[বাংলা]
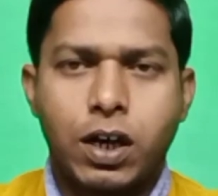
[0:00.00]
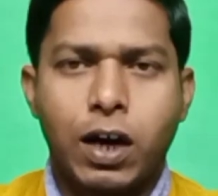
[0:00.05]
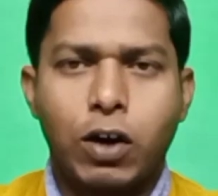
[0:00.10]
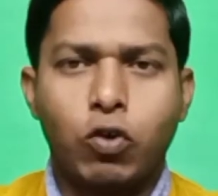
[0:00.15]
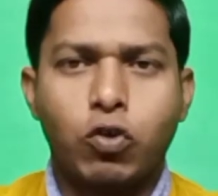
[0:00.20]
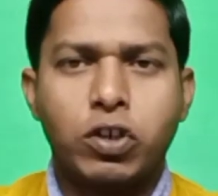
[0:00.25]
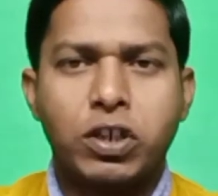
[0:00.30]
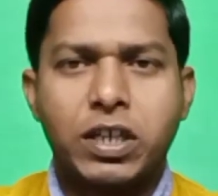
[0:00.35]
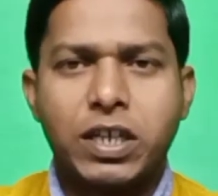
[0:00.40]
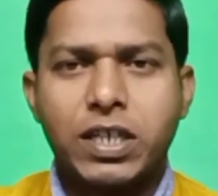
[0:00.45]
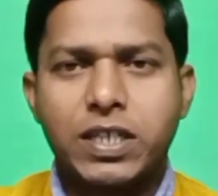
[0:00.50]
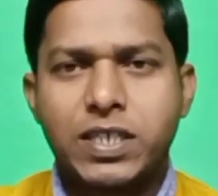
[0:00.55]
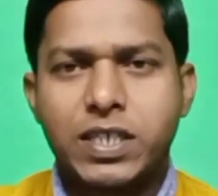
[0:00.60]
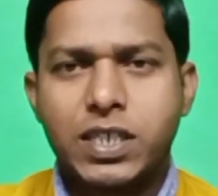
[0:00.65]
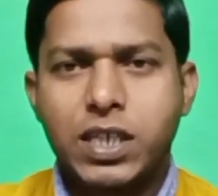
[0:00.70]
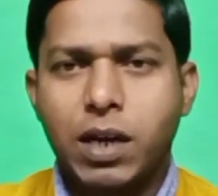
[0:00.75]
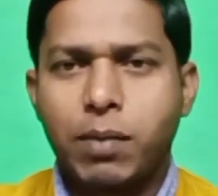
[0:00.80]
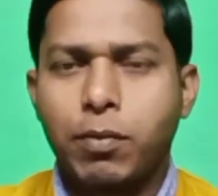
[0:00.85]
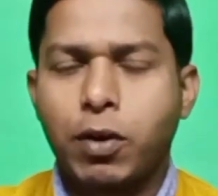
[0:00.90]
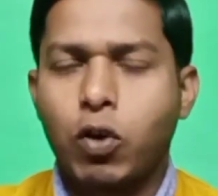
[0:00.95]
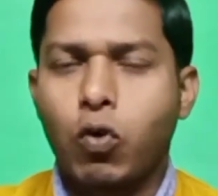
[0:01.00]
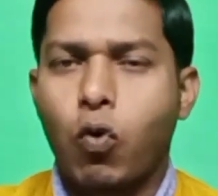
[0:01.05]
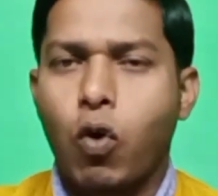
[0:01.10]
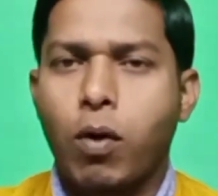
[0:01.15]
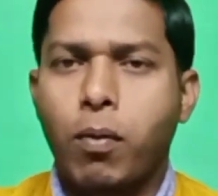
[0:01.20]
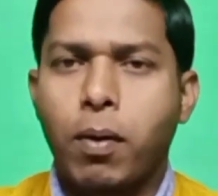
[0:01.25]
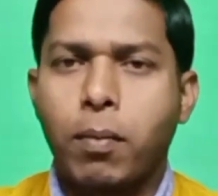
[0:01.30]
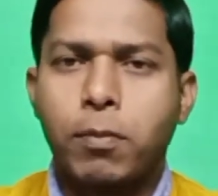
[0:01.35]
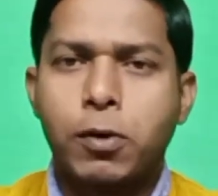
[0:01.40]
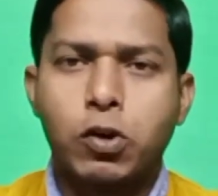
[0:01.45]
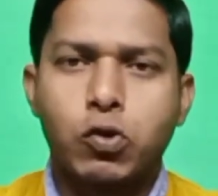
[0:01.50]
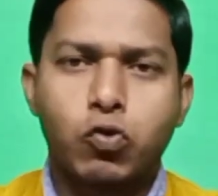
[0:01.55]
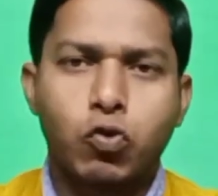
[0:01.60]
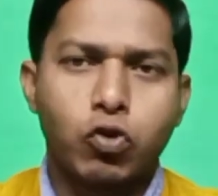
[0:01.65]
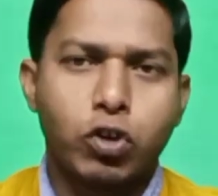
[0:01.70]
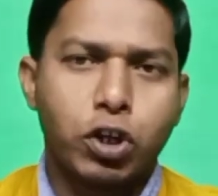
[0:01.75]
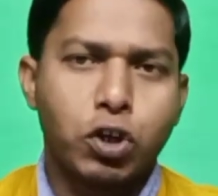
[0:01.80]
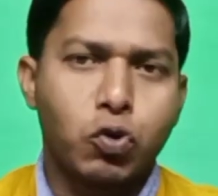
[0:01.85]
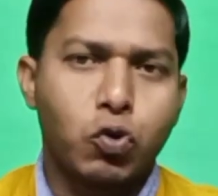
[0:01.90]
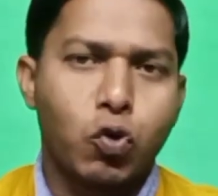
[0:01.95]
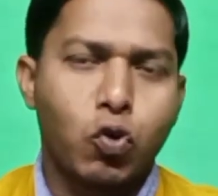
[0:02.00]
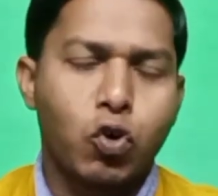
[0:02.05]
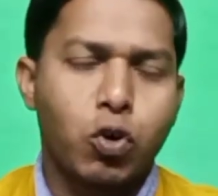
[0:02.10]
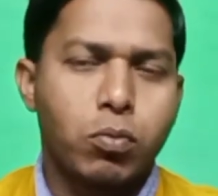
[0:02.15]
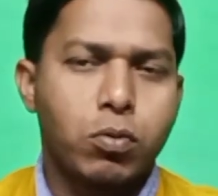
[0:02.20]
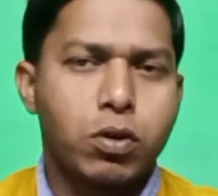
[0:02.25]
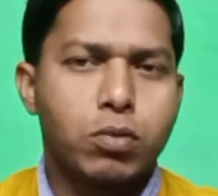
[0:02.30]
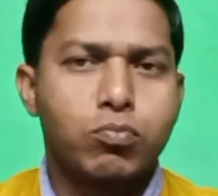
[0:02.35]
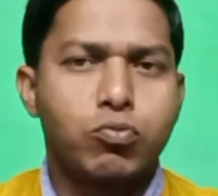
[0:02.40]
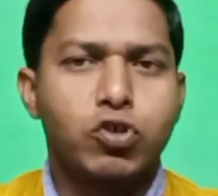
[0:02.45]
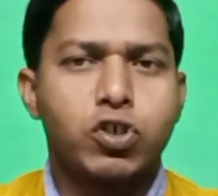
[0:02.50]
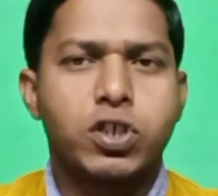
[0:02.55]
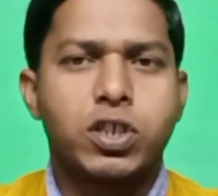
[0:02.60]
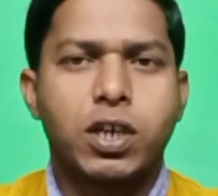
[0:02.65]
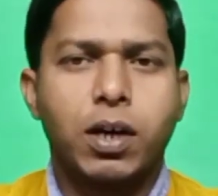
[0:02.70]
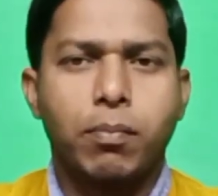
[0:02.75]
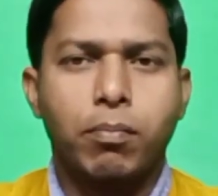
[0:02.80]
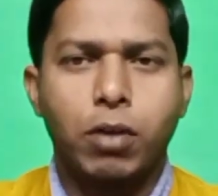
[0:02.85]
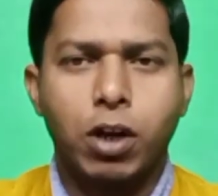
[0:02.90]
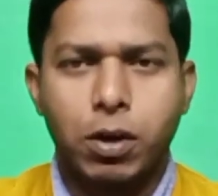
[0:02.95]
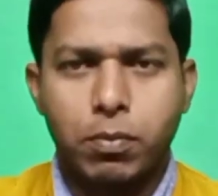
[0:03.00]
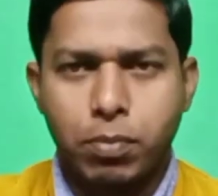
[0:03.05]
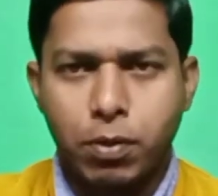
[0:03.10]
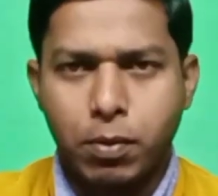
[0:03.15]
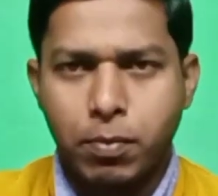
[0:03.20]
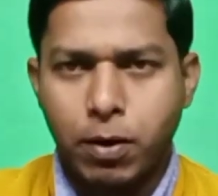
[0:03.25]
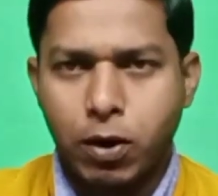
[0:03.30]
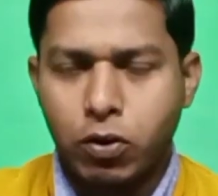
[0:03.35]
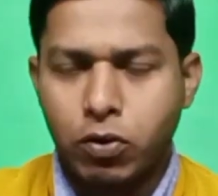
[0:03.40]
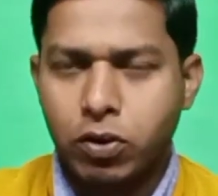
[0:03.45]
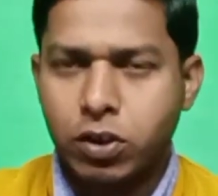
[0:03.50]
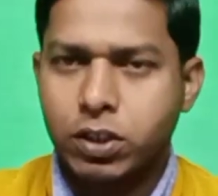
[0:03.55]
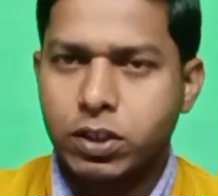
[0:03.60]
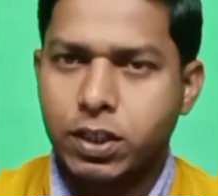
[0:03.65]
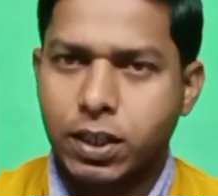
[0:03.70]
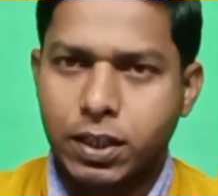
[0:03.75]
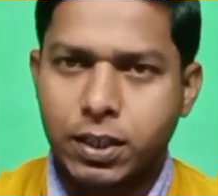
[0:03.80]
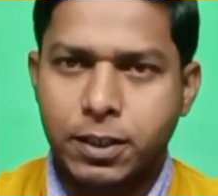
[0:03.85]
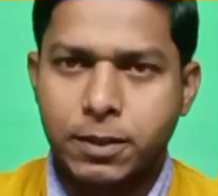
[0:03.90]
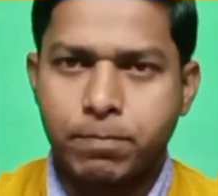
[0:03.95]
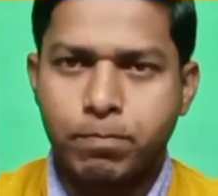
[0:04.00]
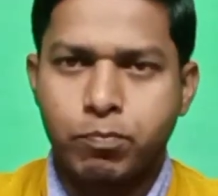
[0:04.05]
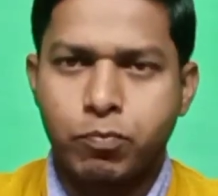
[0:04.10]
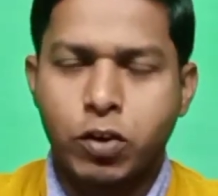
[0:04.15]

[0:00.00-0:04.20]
কারণ ক্যালসিয়ামের অভাবের জন্যই গরু এবং মহিষকে মিল্ক ফিভার হয়ে থাকে